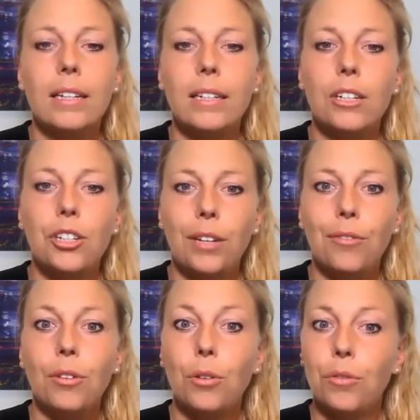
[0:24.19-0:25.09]
die
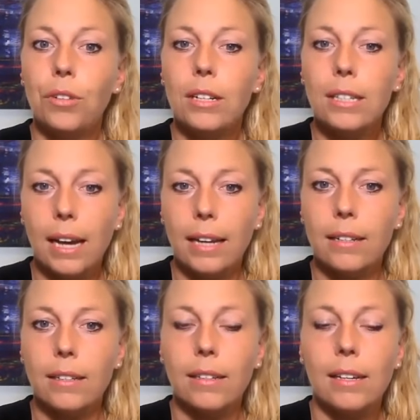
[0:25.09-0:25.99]
schiefe Hüfte des
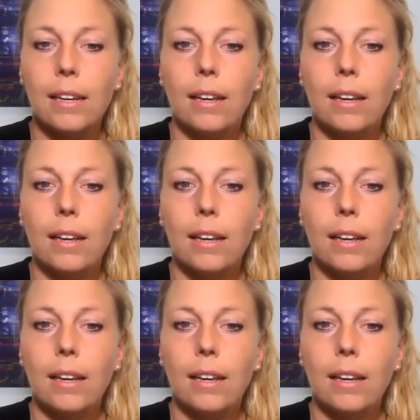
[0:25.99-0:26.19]
Reiters.